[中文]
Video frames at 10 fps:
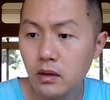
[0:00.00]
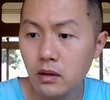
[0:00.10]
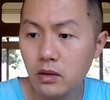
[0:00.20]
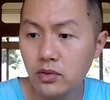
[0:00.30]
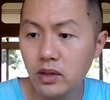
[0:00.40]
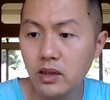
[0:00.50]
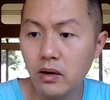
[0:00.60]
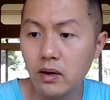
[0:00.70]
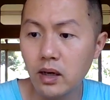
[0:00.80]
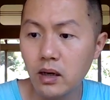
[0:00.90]
哦，全
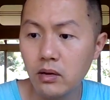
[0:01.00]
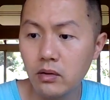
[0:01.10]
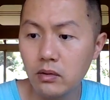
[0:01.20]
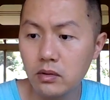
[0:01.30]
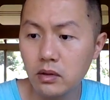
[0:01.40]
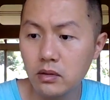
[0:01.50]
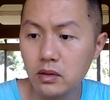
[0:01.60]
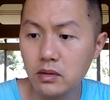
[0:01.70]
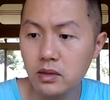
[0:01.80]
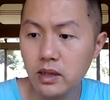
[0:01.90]
倒了！哎呦，这
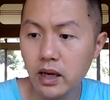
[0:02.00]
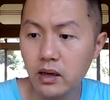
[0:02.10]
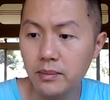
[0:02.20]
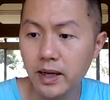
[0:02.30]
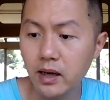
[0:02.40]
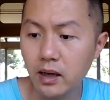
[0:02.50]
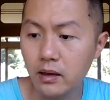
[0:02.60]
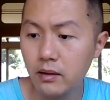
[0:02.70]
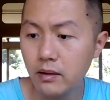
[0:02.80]
这这太可怕了！